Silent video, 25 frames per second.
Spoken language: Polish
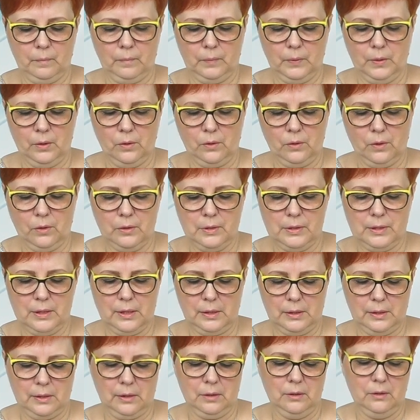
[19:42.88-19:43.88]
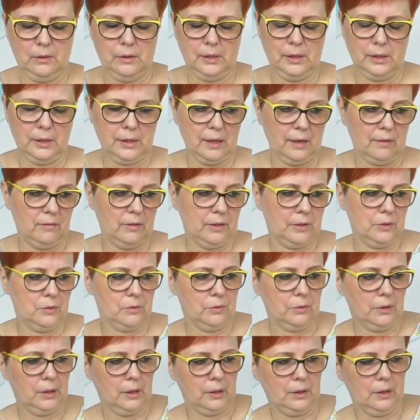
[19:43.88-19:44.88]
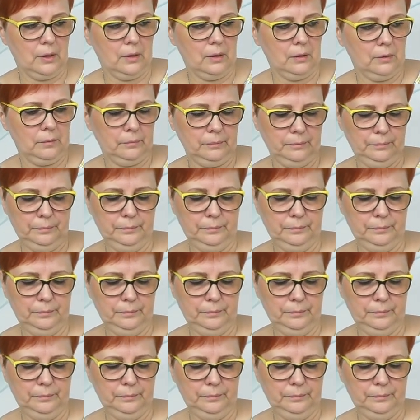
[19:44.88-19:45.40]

do końca tego rękawa drugiego.